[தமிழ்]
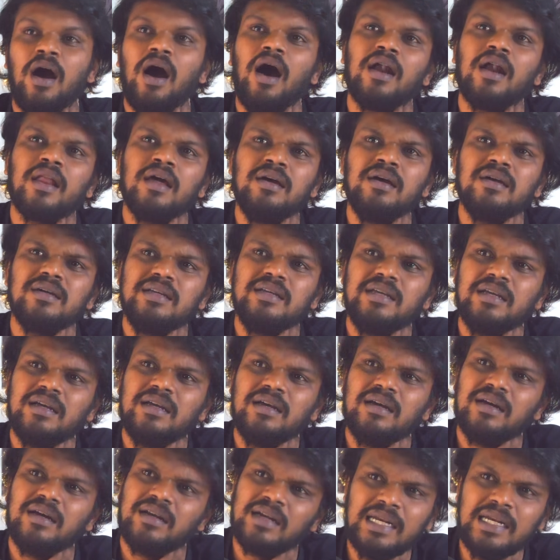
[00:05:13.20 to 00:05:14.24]
ஆனால்
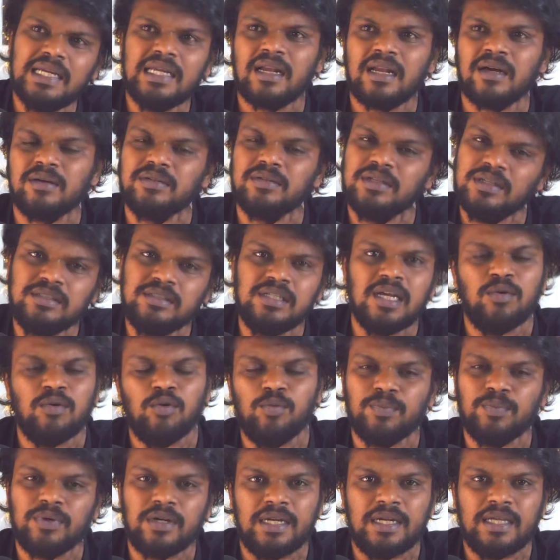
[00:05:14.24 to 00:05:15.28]
நடிக்கலாம்
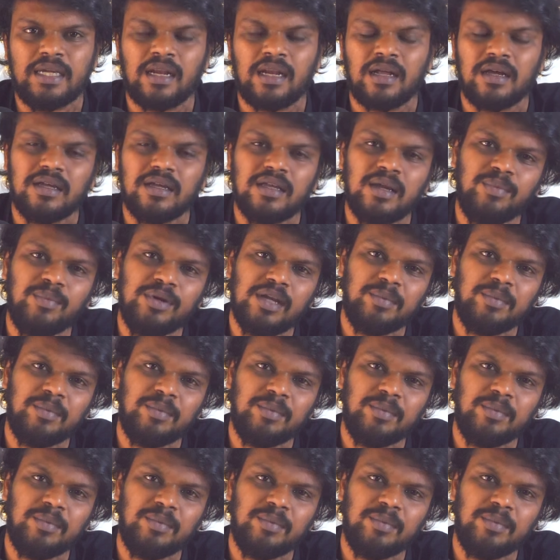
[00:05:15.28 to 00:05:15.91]
ஈஸியாகவும் நடிக்கலாம் எப்படி